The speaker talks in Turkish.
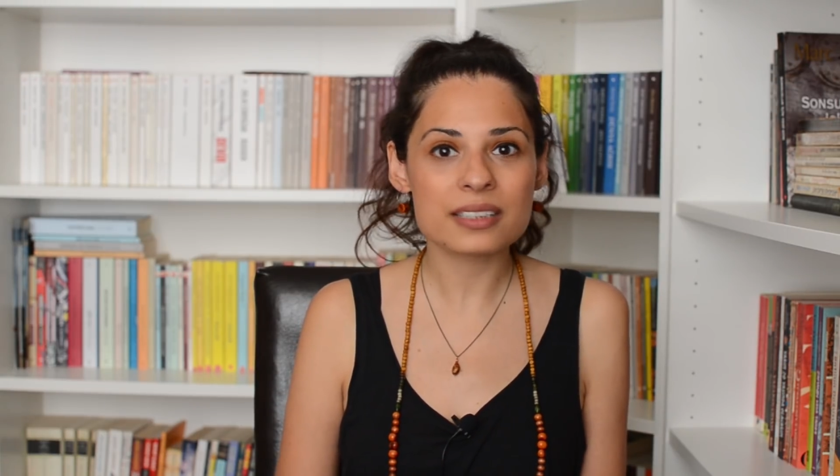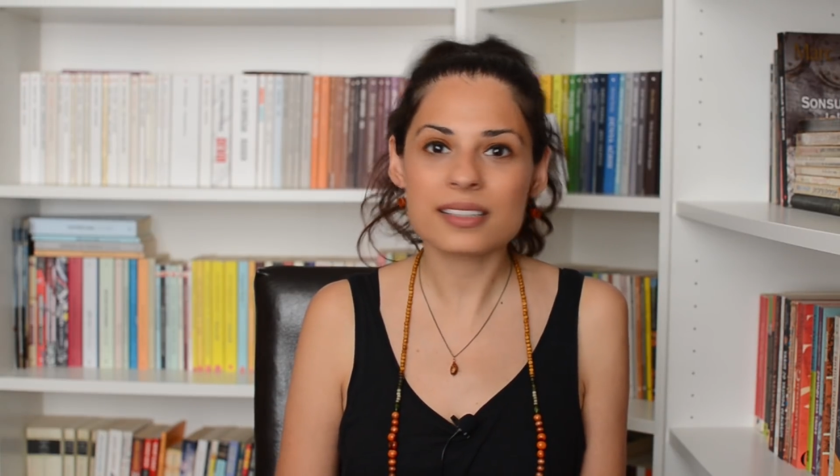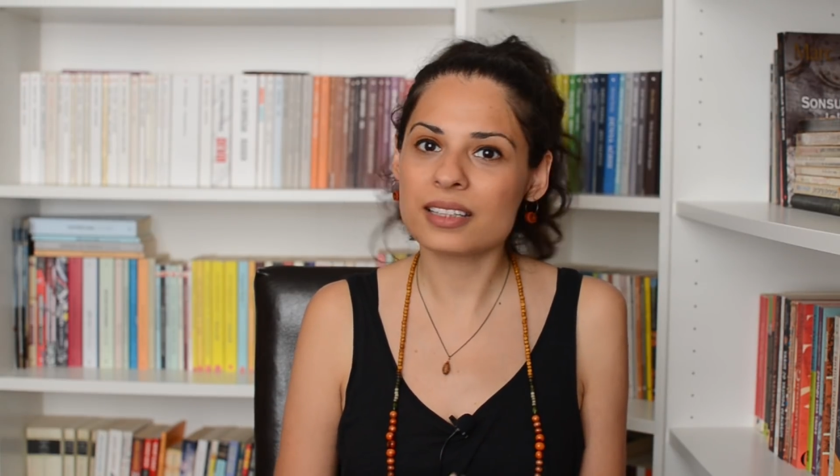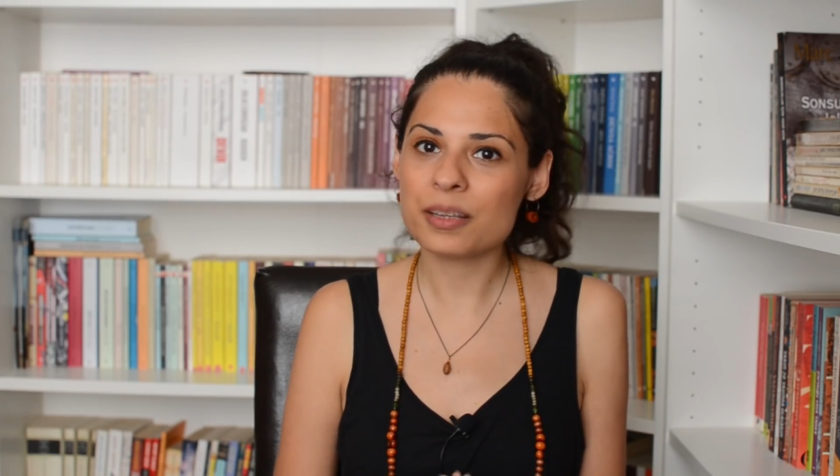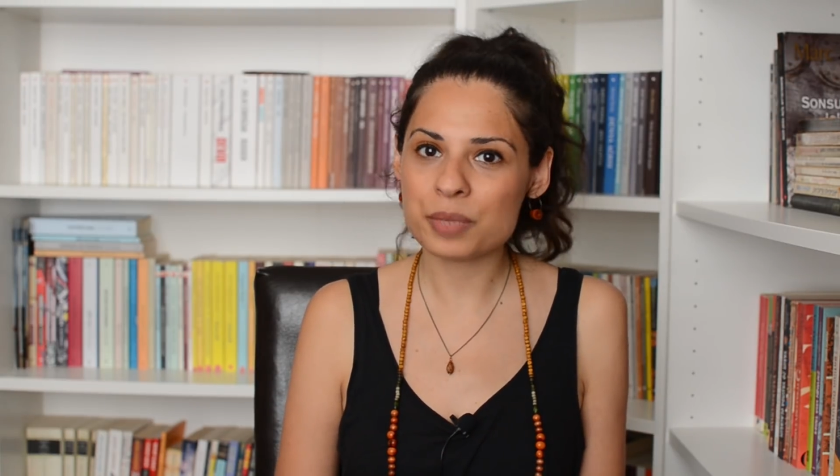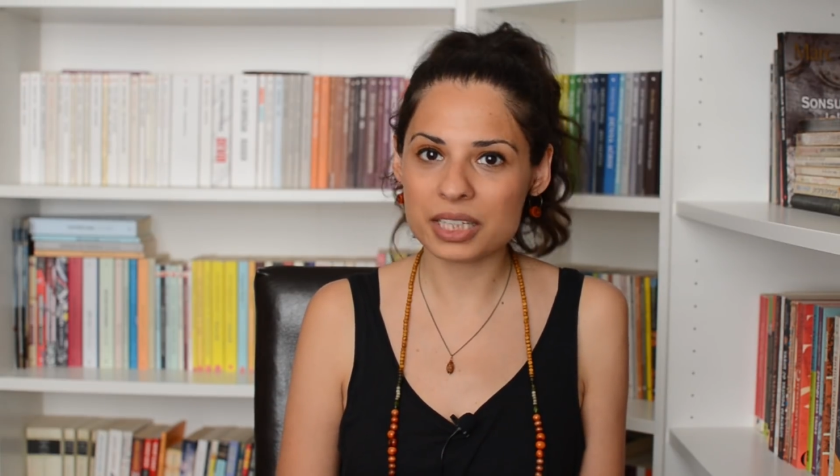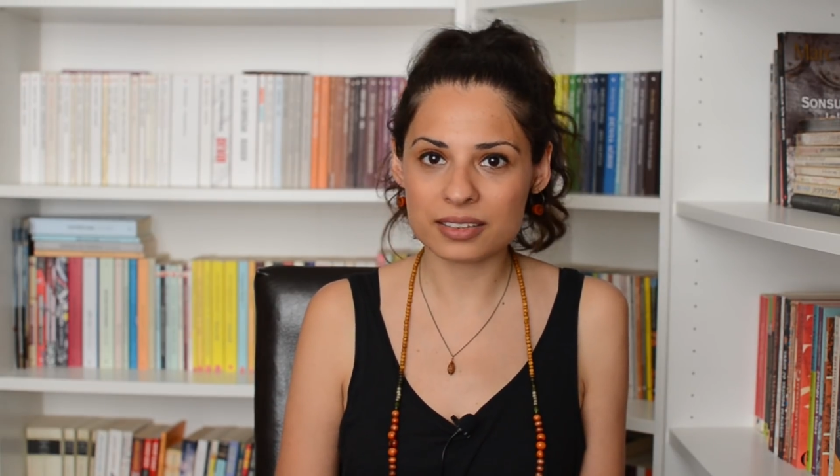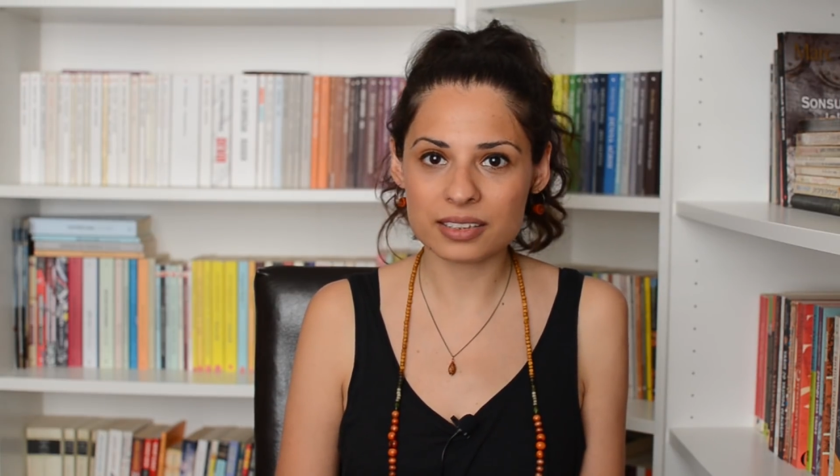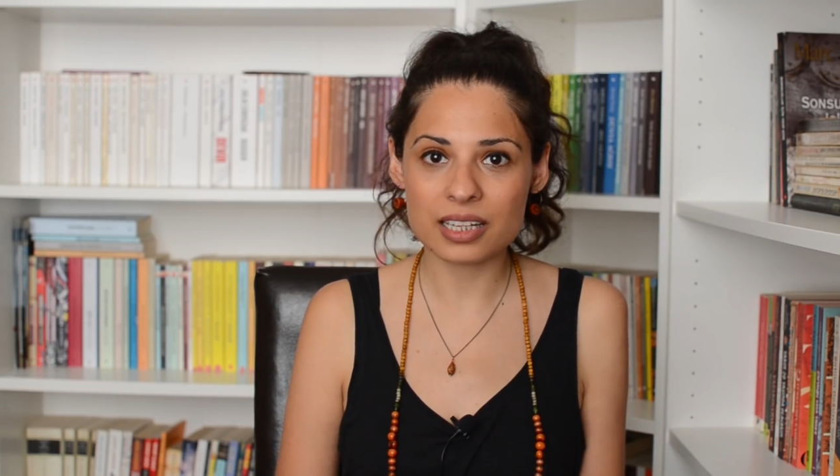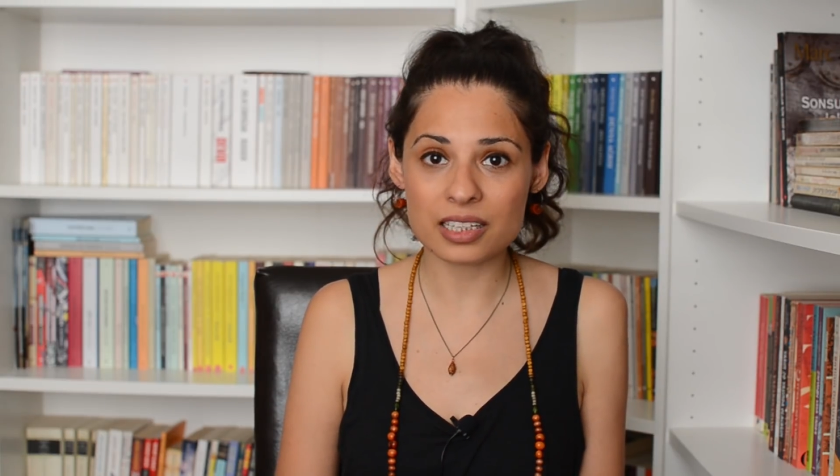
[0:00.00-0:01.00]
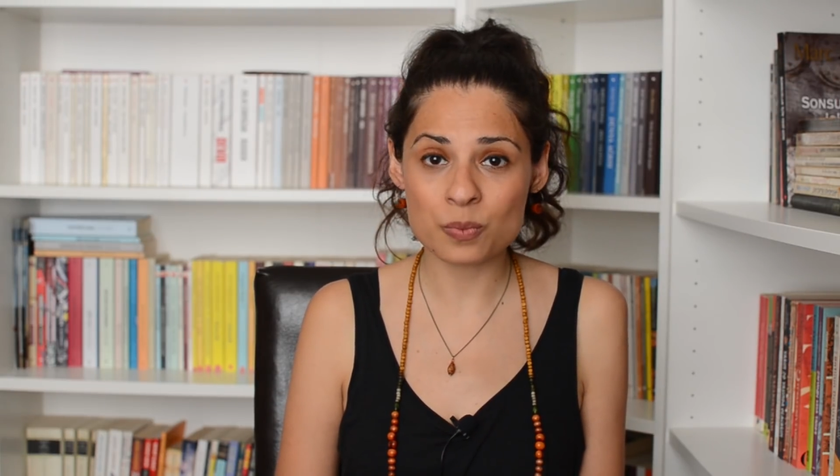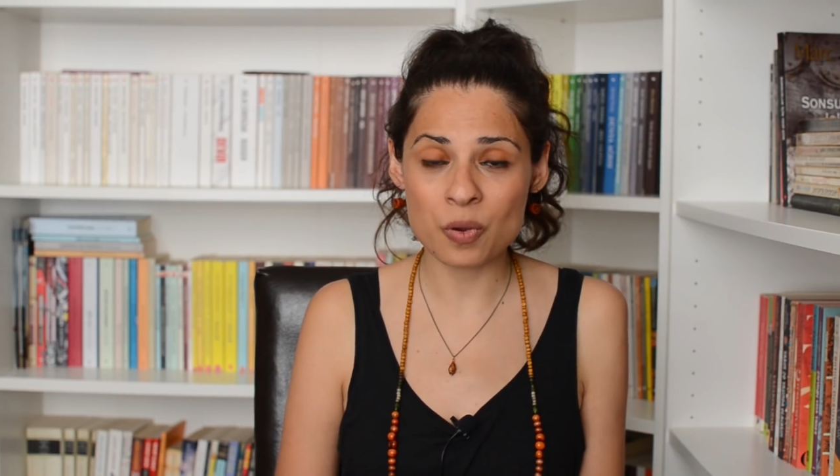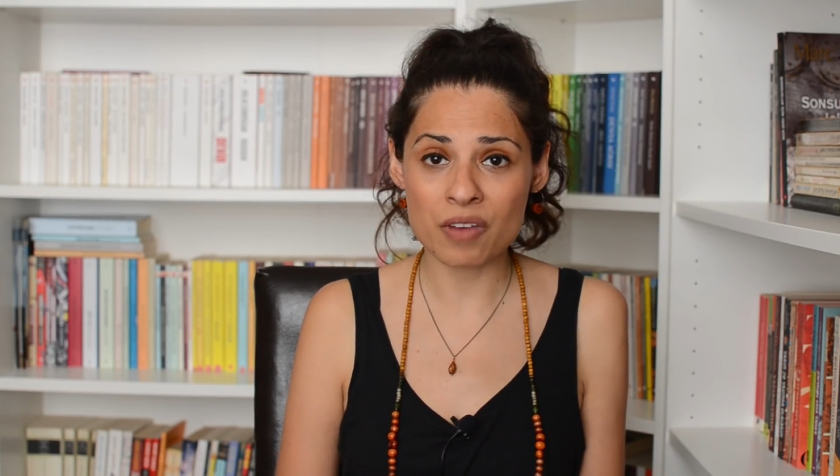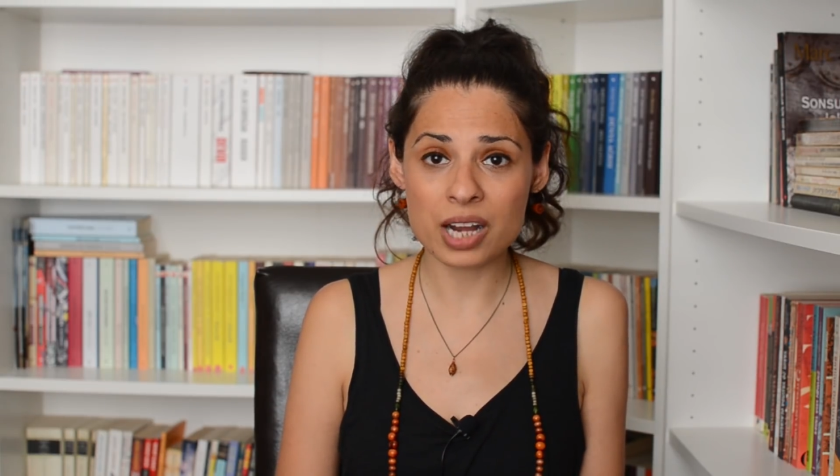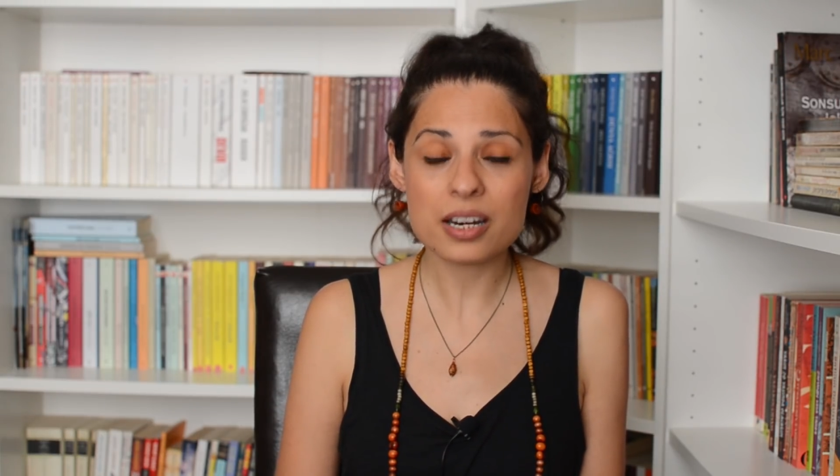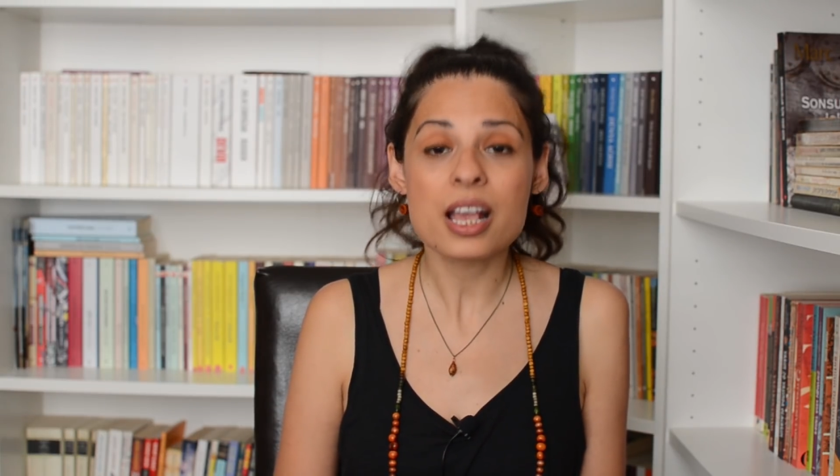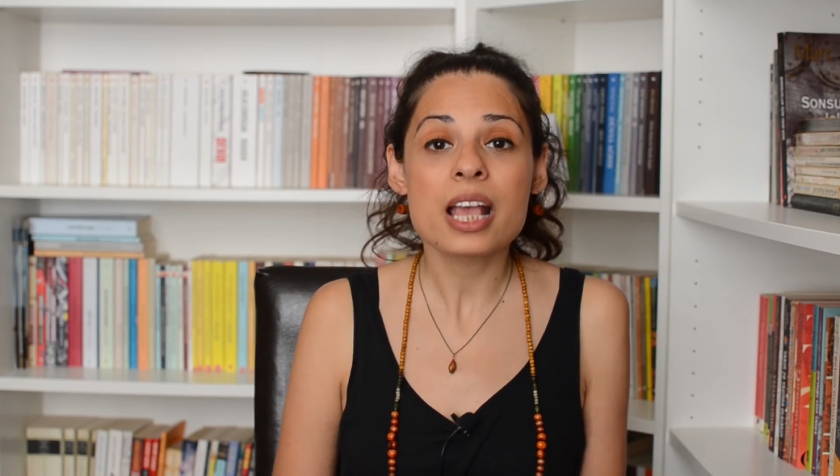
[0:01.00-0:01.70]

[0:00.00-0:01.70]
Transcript: istediğim bir hatırlatma var.